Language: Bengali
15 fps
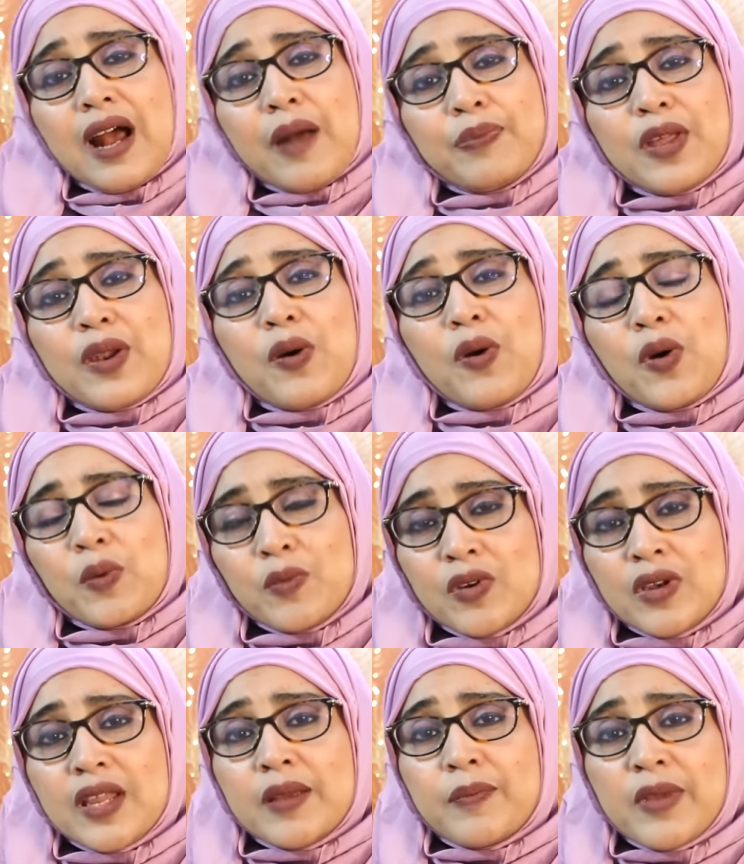আপনার
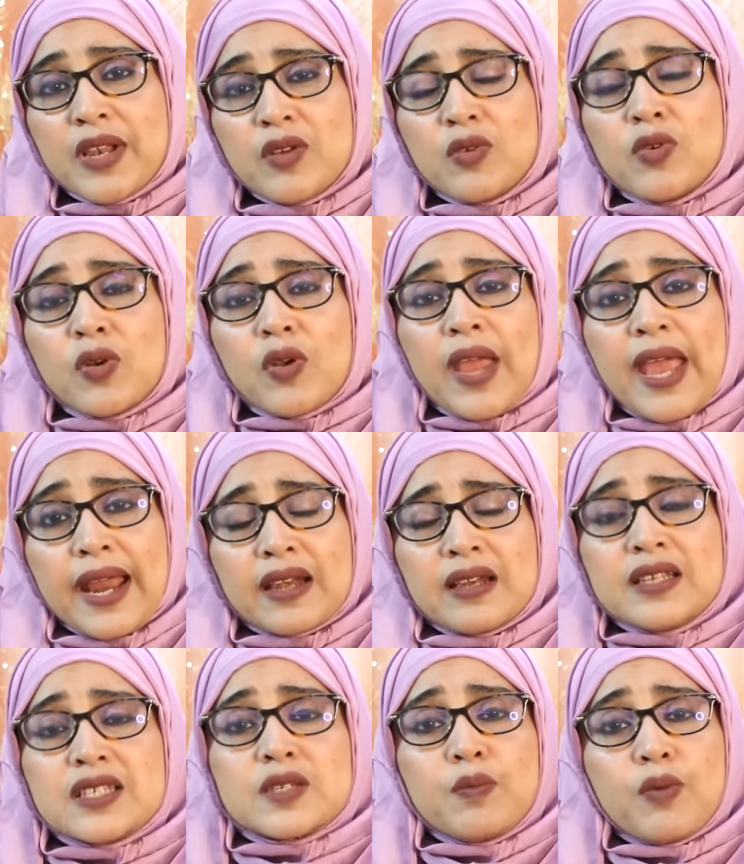হরমোন লেভেলগুলোকে
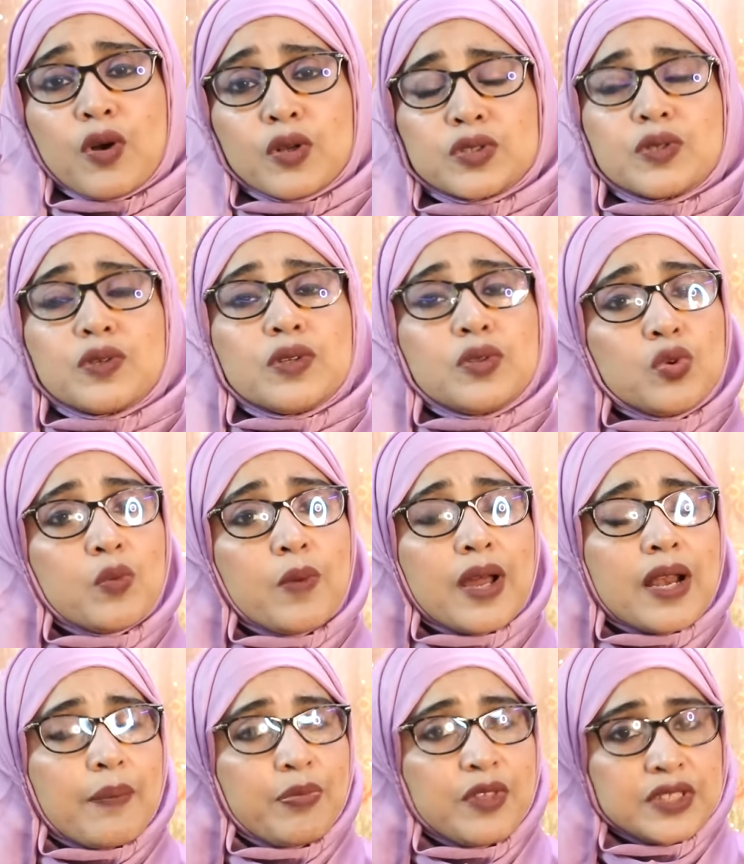অ্যাটলিস্ট বছরে
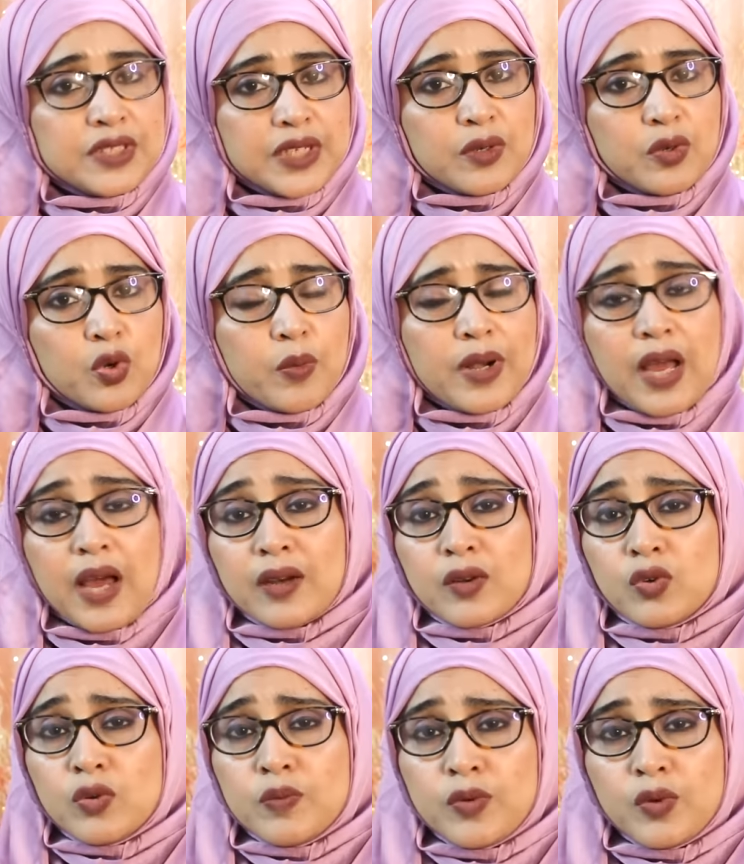দুবার আপনি চেক করবেন আর
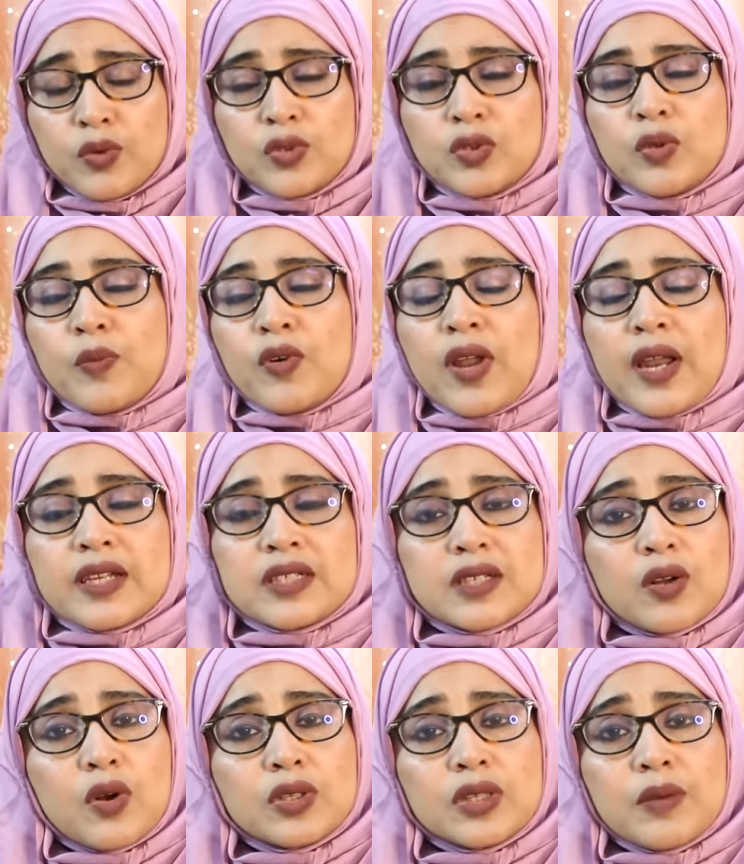খুব গুরুত্বপূর্ণ
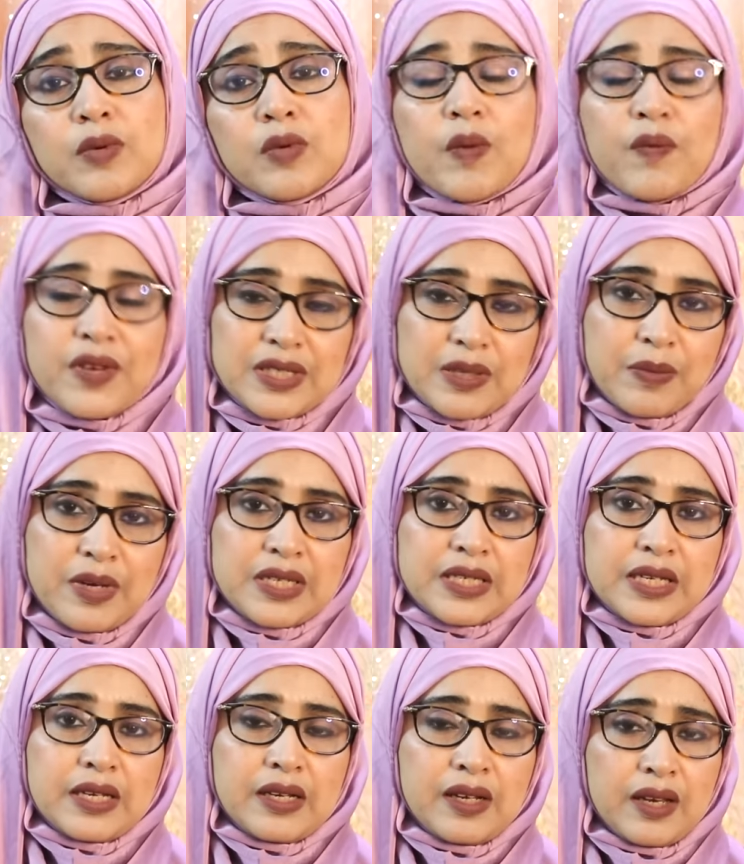আরেকটা কথা বলবো ভিটামিন
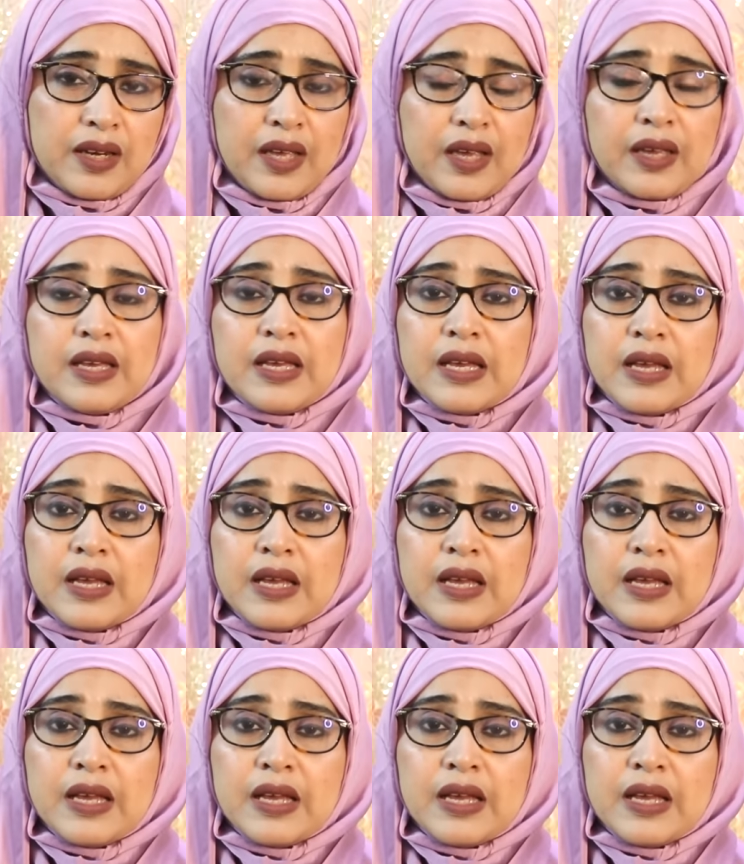ডিকে নিয়ে